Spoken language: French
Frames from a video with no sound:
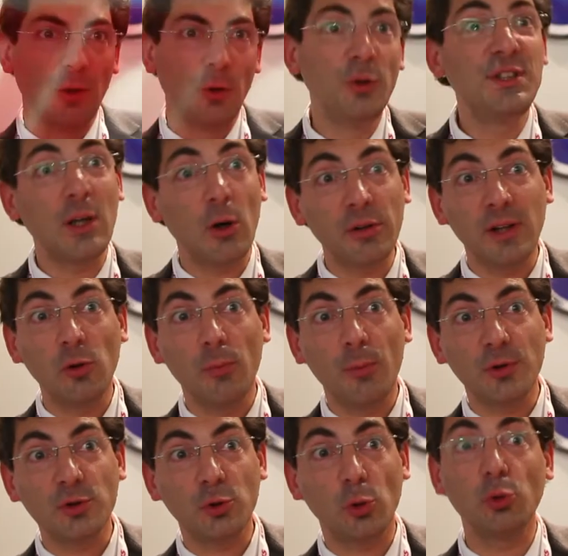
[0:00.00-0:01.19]
Une quarantaine de
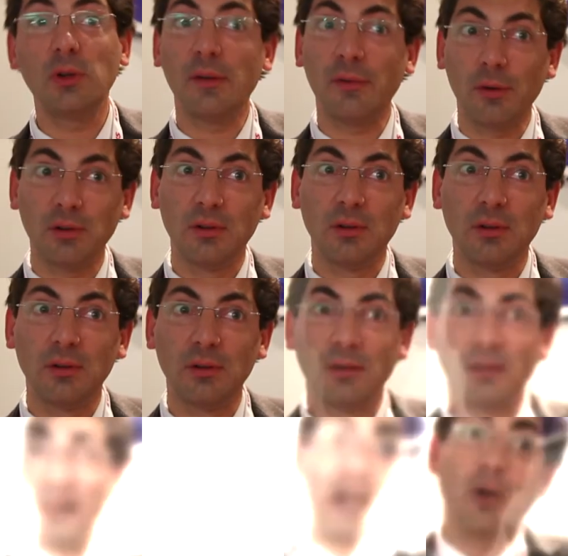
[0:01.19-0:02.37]
postes sur toute la France.
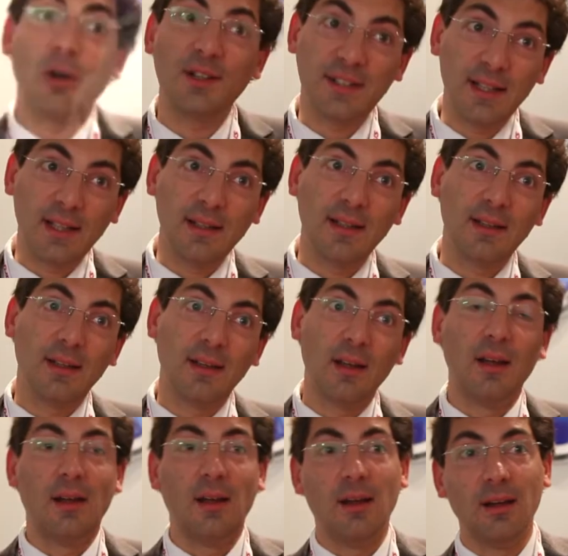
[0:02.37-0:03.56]
Alors les CDD,
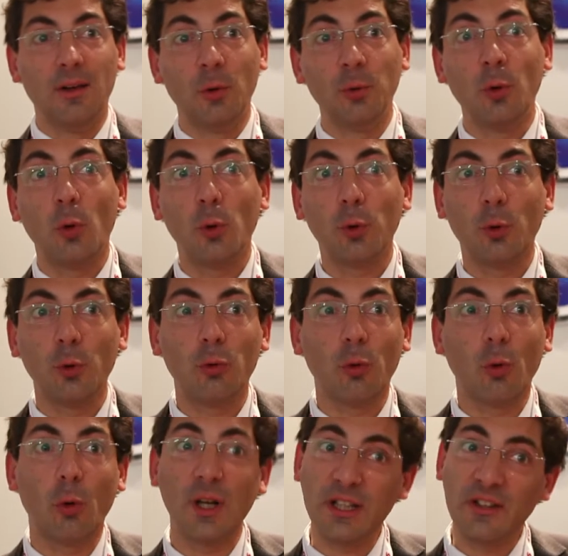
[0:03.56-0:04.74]
euh, on en recrute
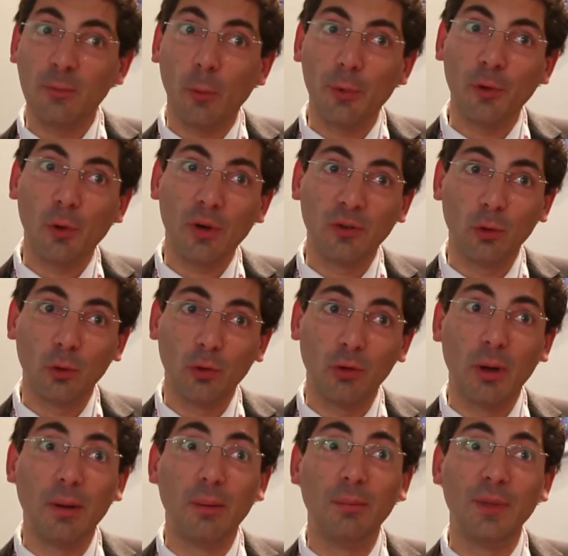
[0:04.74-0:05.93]
relativement peu dans le réseau,
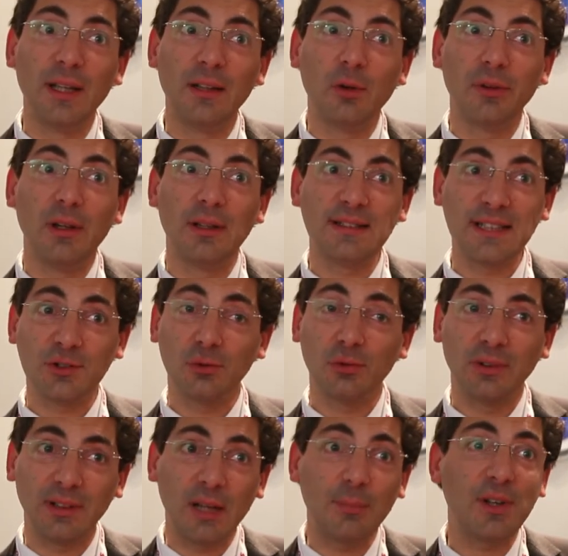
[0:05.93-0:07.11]
mais dans des saisons
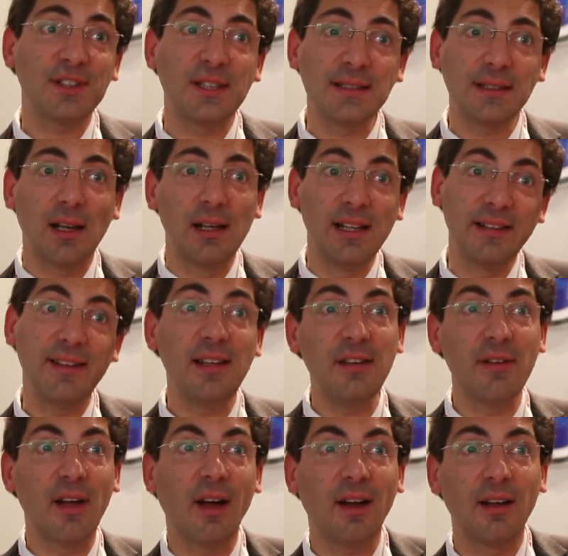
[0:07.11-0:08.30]
très précises, l'été et l'hiver.